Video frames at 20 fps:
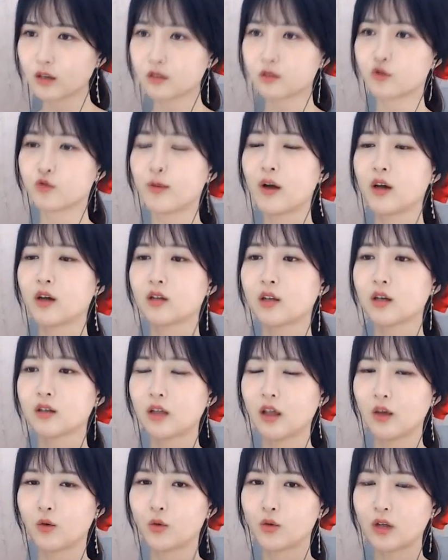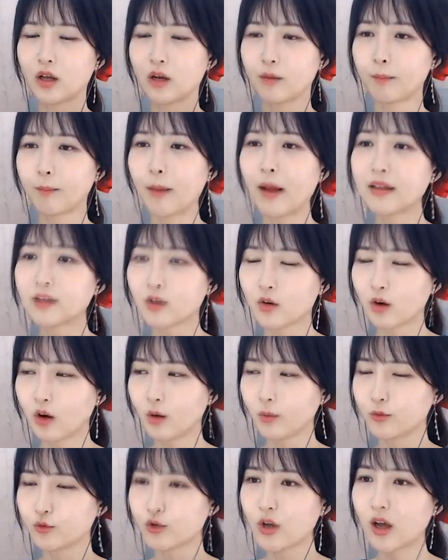쫙 두 방이 딱 되어 있고 그냥
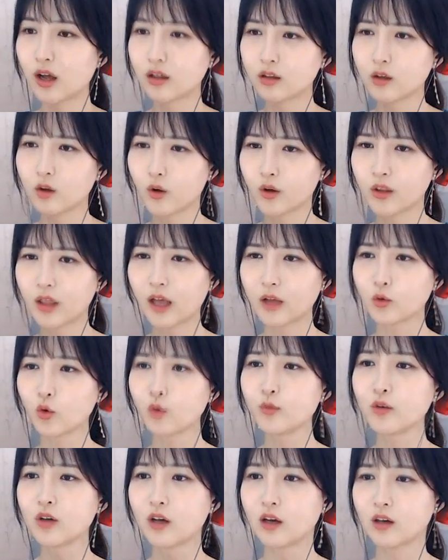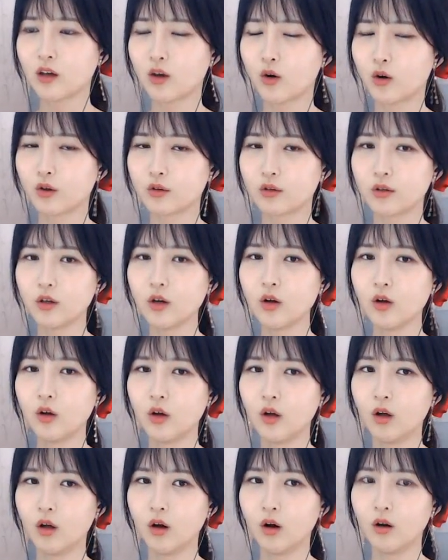바처럼 쫙 앉는 거야. 되게 좁은 가게였거든요.
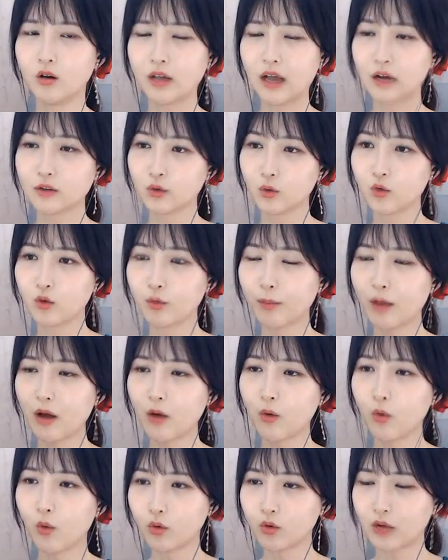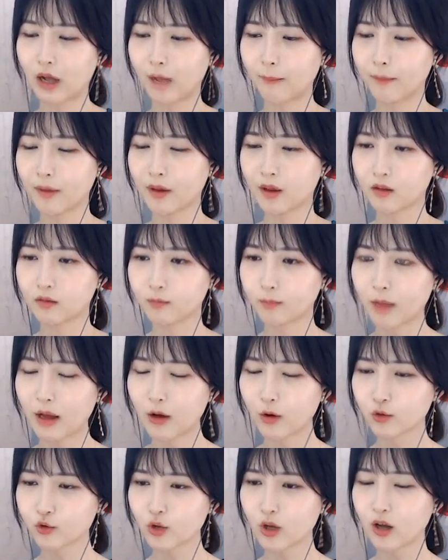양쪽으로 빠고 그 앞에
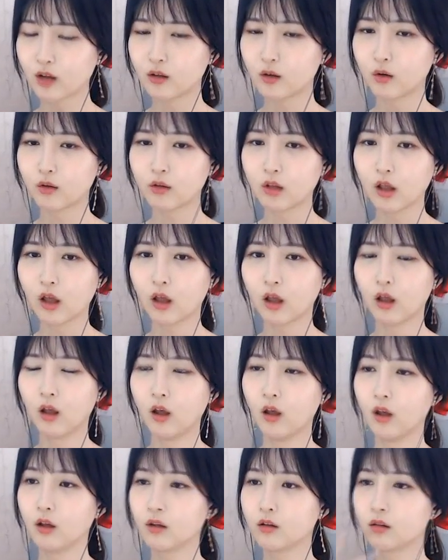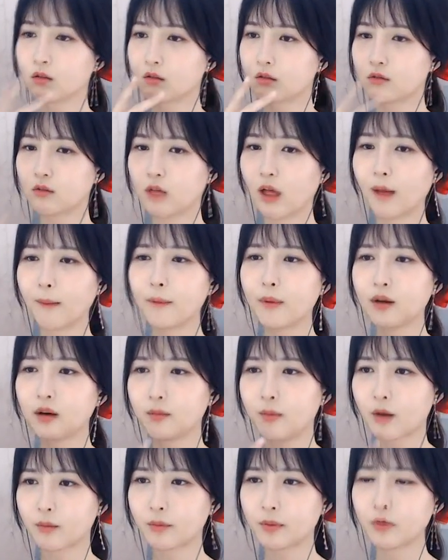바로 쫙 앉는 건데
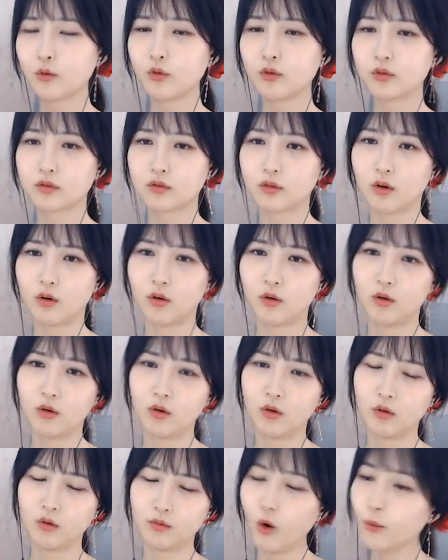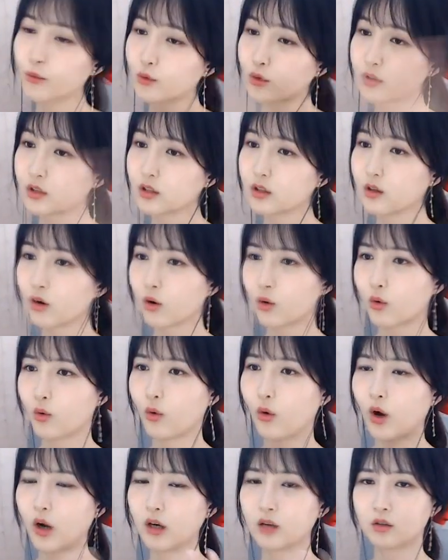담배를 막 피고 있어. 엄청
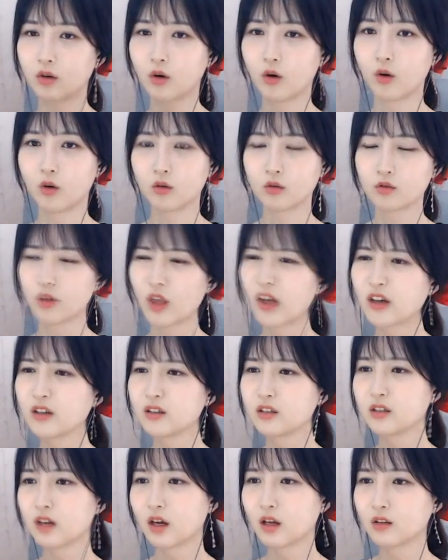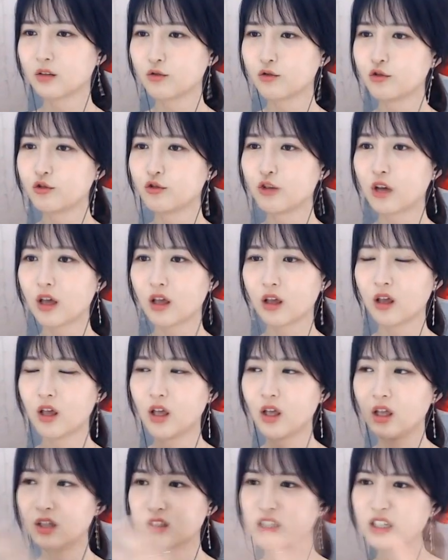시끄럽고 알죠? 퇴근 시간 후에
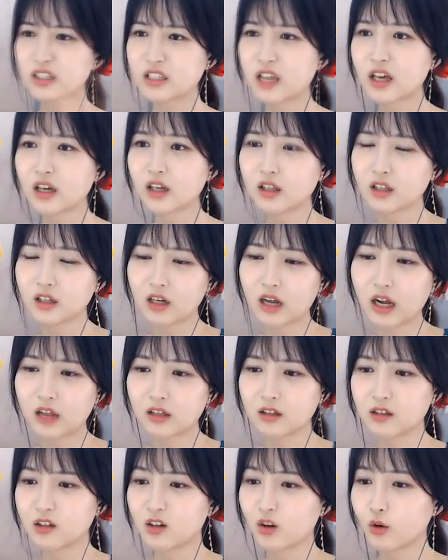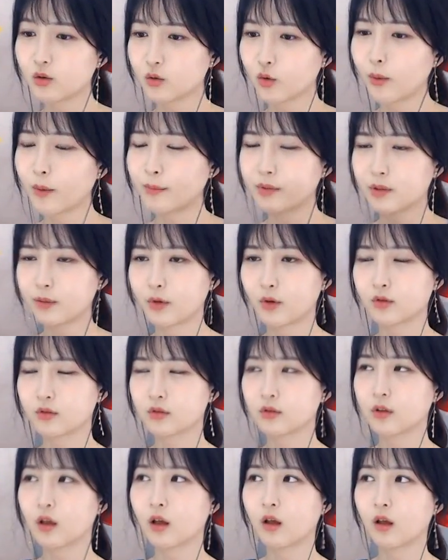직장인들이 가는 그런
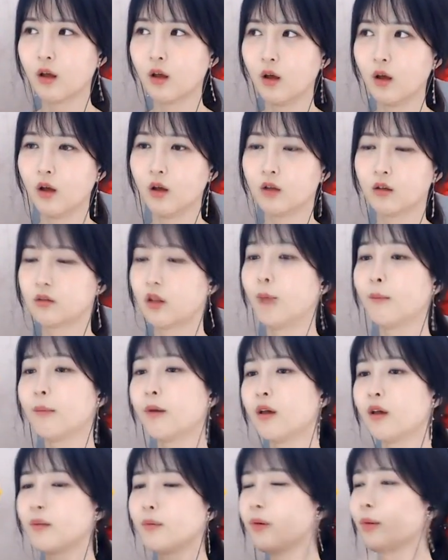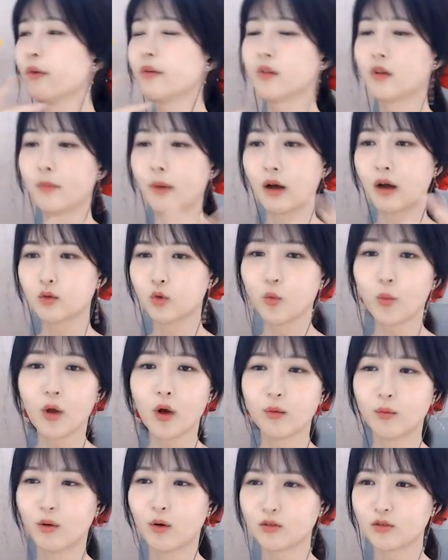초밥집이었는데 담배 피면서 막
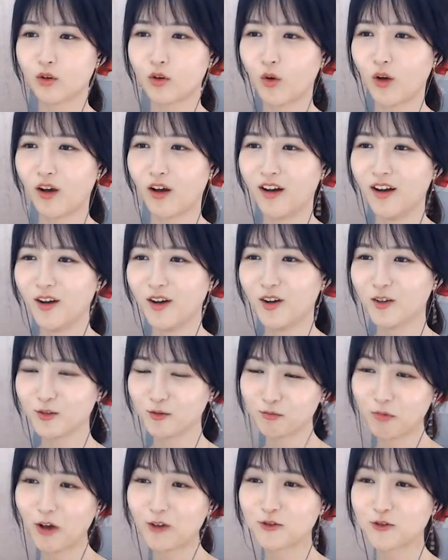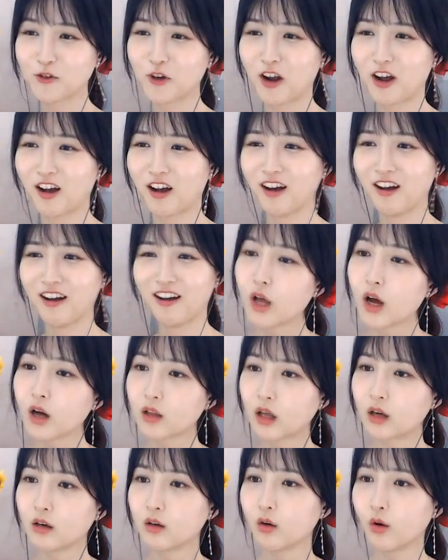초밥 먹는 거야. 맥주랑.
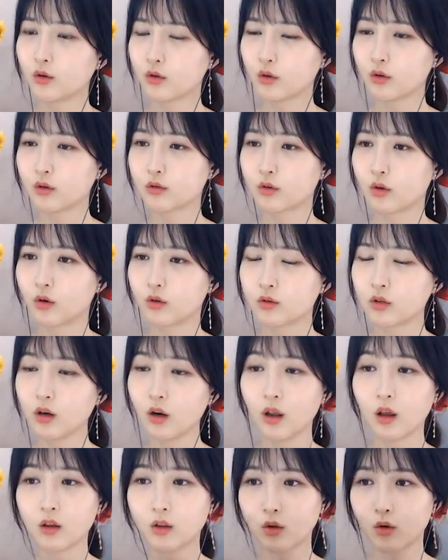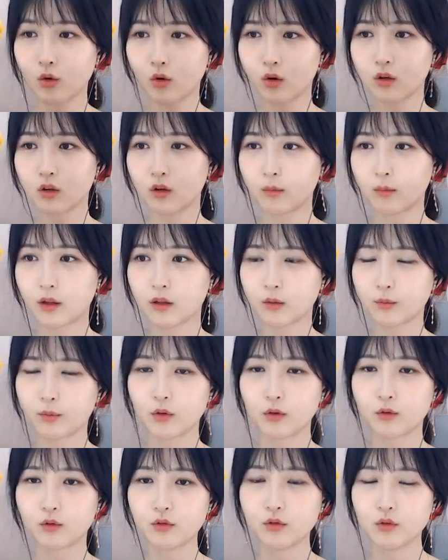문화가 다른 거죠. 그죠? 실내에서 거기는 많이
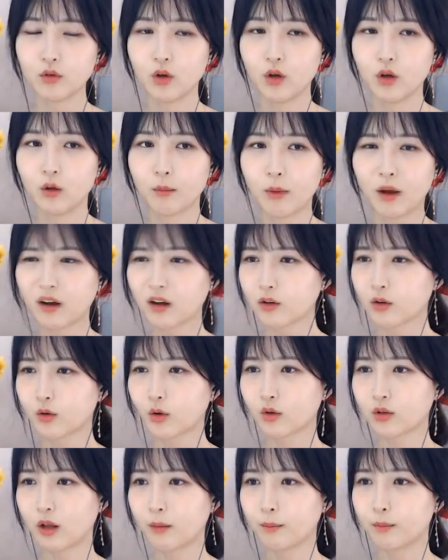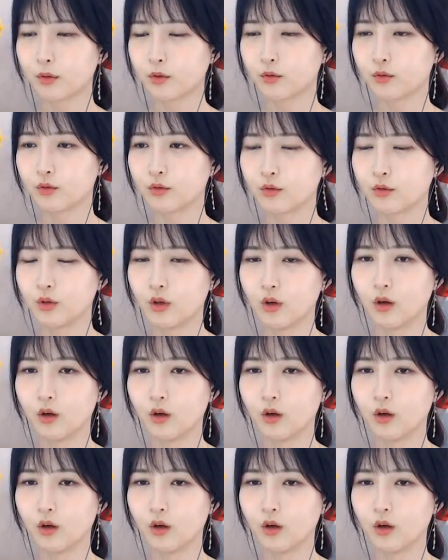피고 밖에서 절대 안 피고.